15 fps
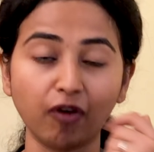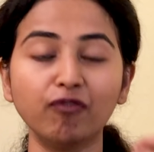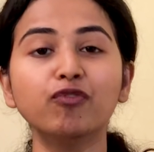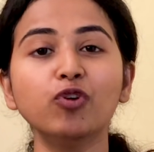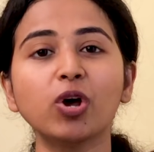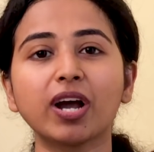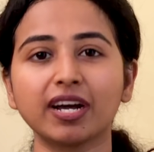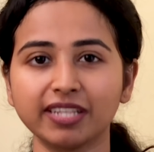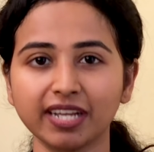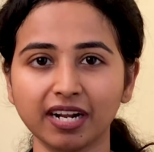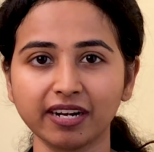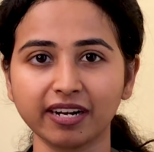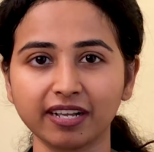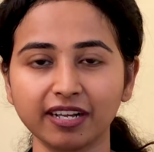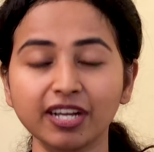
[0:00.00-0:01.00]
அவ்வளோ
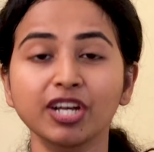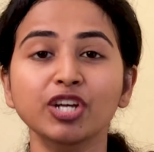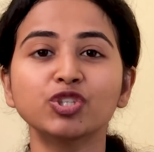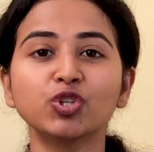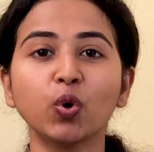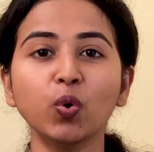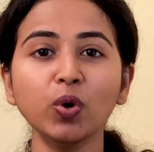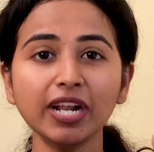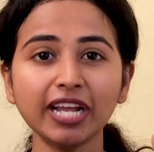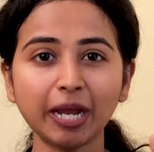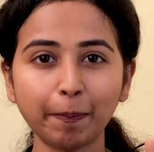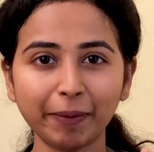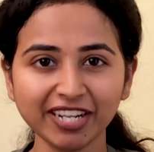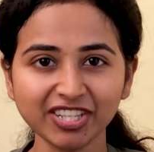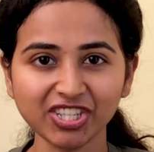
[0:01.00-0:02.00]
கதைகள் இருக்குது ஸோ உங்களுக்கு
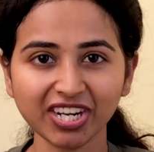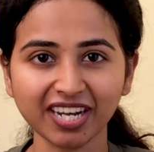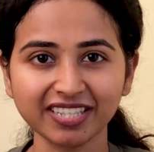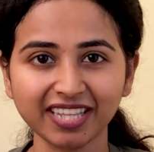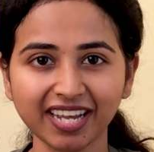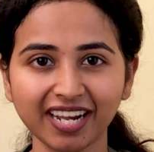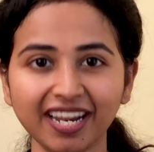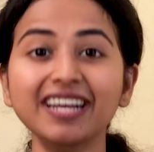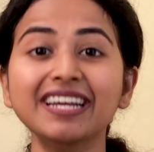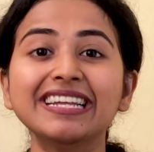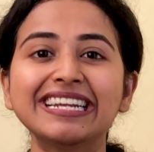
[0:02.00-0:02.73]
பிடிச்ச கதைகளை